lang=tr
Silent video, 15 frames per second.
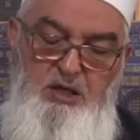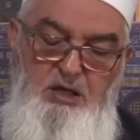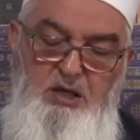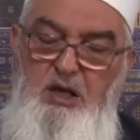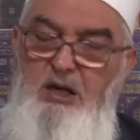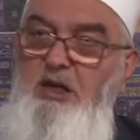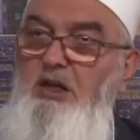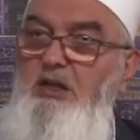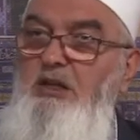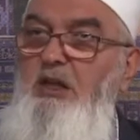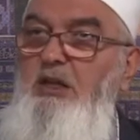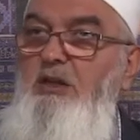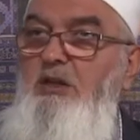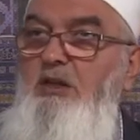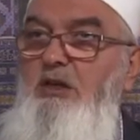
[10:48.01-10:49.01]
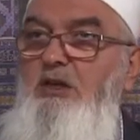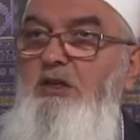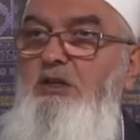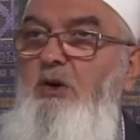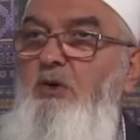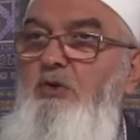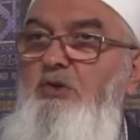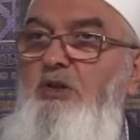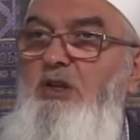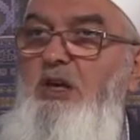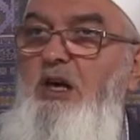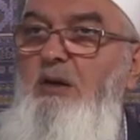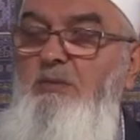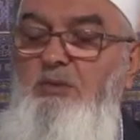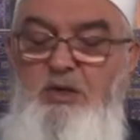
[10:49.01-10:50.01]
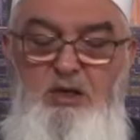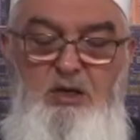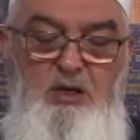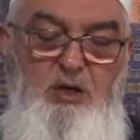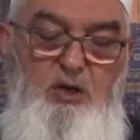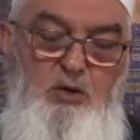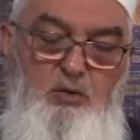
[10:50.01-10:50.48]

iki rekatta kısa okudu diyelim ki